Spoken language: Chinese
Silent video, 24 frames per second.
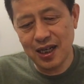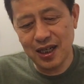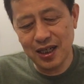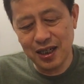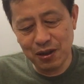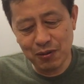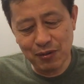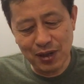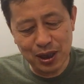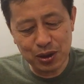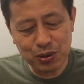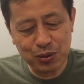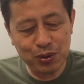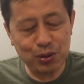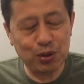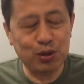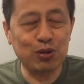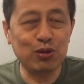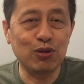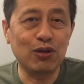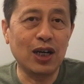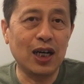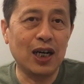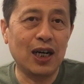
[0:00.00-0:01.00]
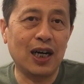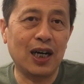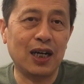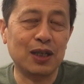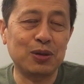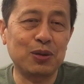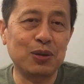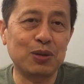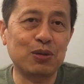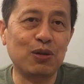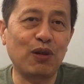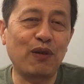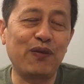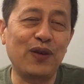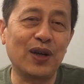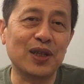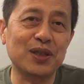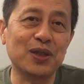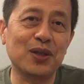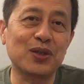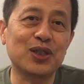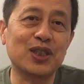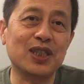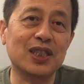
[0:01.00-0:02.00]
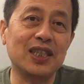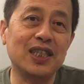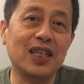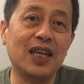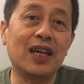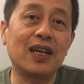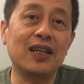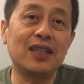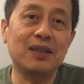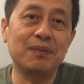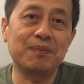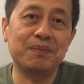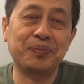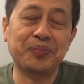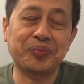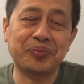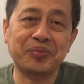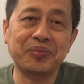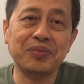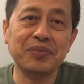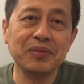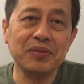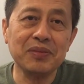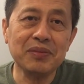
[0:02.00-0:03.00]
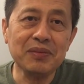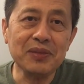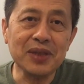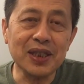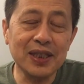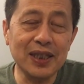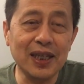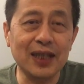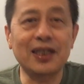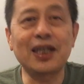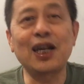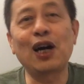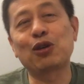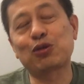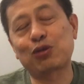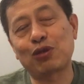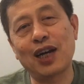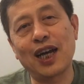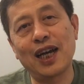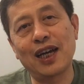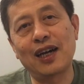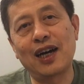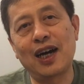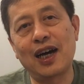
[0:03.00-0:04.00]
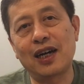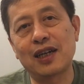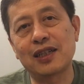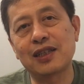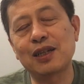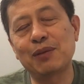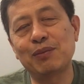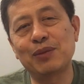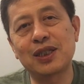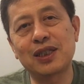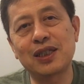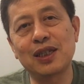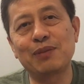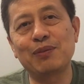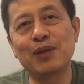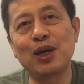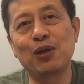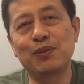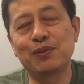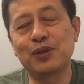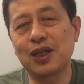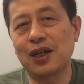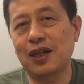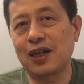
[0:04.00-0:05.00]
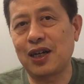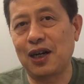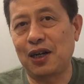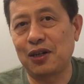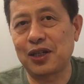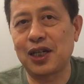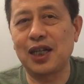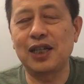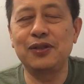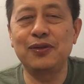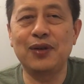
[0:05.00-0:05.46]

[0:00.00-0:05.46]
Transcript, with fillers: 另外据说方舟子也跳出来啊。那么这里面我们就要搞了。